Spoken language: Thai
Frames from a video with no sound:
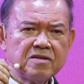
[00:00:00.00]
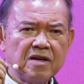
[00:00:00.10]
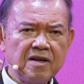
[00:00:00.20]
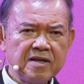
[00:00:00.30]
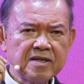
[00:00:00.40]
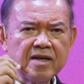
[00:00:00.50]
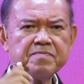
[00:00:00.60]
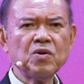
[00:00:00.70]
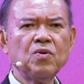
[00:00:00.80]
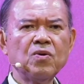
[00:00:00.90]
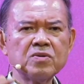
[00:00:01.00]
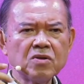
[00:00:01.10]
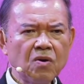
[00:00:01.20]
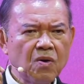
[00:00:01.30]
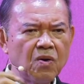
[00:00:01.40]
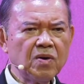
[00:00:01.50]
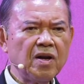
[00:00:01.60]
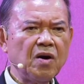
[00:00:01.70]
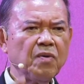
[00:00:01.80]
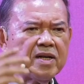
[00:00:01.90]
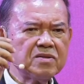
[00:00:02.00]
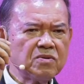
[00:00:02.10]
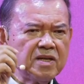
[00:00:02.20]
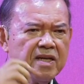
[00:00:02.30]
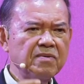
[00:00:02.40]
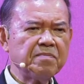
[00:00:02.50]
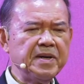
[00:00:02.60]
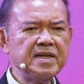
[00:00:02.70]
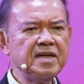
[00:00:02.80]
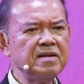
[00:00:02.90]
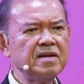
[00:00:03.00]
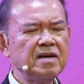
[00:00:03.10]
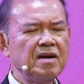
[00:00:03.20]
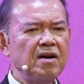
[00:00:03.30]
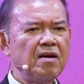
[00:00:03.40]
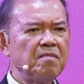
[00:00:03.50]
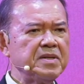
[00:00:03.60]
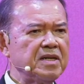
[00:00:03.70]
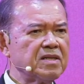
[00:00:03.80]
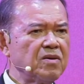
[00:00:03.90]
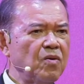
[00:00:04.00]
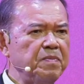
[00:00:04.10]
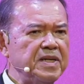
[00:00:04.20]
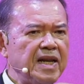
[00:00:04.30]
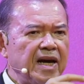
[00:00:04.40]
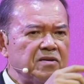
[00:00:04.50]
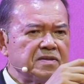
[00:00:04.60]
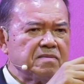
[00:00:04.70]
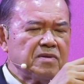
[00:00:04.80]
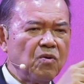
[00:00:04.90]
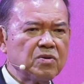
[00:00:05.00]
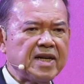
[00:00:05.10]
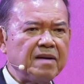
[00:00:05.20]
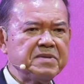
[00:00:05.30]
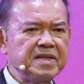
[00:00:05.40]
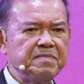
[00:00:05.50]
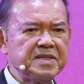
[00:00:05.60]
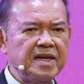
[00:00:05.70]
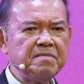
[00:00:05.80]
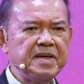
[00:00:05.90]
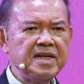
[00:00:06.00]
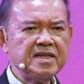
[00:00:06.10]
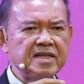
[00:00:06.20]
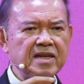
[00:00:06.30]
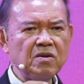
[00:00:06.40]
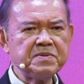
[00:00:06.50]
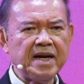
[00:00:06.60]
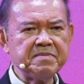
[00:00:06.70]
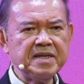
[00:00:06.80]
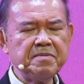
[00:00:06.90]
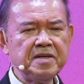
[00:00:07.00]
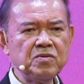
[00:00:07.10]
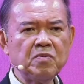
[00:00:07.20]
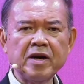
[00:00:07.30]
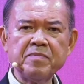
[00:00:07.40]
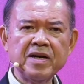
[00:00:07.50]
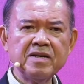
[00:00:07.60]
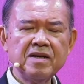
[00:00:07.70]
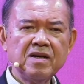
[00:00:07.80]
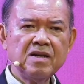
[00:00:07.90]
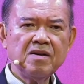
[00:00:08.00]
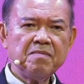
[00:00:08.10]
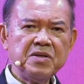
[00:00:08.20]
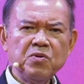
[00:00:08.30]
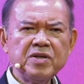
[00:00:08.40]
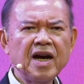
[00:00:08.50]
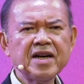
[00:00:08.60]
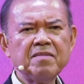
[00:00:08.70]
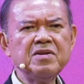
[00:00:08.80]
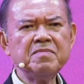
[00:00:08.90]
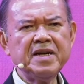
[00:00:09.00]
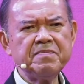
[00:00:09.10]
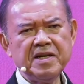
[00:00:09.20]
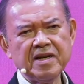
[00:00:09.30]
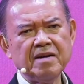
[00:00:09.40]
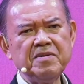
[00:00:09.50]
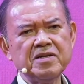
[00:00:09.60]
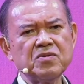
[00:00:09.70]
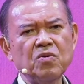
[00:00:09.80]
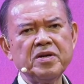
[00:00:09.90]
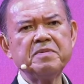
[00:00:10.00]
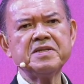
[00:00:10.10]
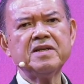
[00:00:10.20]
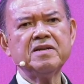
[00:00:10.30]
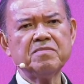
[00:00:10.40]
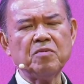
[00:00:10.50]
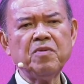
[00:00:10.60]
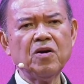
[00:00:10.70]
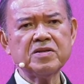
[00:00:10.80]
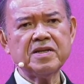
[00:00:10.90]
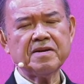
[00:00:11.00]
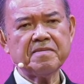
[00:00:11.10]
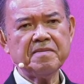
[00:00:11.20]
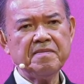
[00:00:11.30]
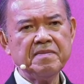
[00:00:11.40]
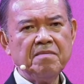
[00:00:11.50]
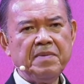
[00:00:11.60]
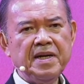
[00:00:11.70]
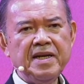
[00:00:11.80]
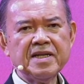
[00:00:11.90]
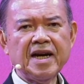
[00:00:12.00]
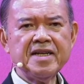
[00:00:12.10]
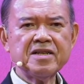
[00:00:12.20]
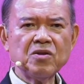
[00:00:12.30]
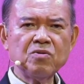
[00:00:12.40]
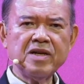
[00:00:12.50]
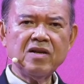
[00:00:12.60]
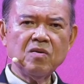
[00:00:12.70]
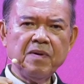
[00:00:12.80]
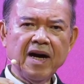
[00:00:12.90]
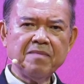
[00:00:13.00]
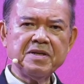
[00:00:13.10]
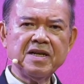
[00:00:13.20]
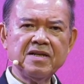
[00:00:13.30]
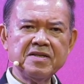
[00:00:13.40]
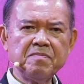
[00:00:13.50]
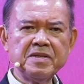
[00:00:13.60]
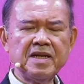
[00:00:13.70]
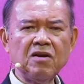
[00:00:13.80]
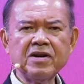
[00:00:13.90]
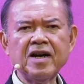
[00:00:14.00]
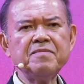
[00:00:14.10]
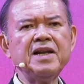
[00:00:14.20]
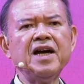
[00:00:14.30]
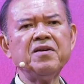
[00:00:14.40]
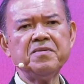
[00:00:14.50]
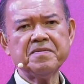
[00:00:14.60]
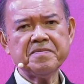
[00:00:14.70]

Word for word: เจริญเติบโตโตแล้วเราวัดทุกทีว่าปีนี้มันจะโตปีที่แล้วโต สามถึงสี่เปอร์เซ็นต์ ปีนี้จะติดลบ สามถึงสี่เปอร์เซ็นต์ อยู่ไหวไหมมันอยู่ได้ครับลืมคิดไปเถอะครับเรื่องโตกี่เปอร์เซ็นต์เนี่ยผมบอกจริงปีนี้ไทยจะโตติดลบ ห้าเปอร์เซ็นต์ หรือ สิบเปอร์เซ็นต์ เราเคยมันแล้ว